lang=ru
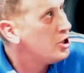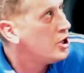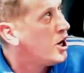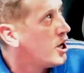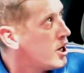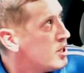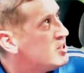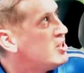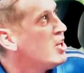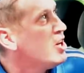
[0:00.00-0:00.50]

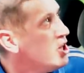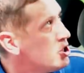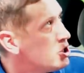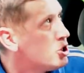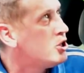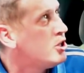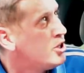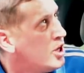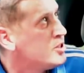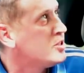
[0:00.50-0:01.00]
гораздо реже
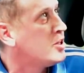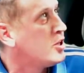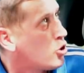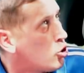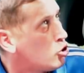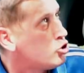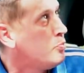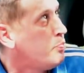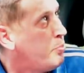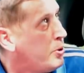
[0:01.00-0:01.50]
следят за
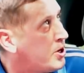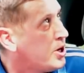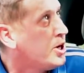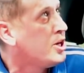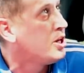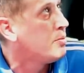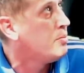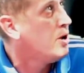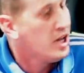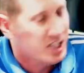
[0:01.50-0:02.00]
дорожным
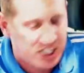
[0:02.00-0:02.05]
покрытием,